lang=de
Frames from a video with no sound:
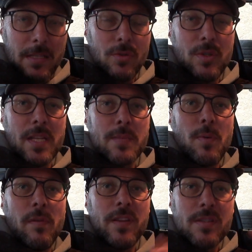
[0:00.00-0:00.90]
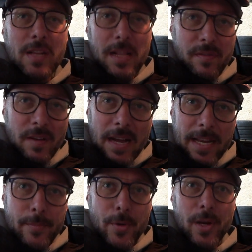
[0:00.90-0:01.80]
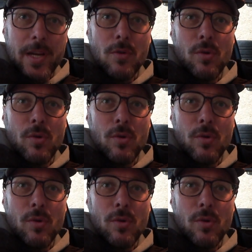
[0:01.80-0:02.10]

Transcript: hat und jetzt professionell für alle möglichen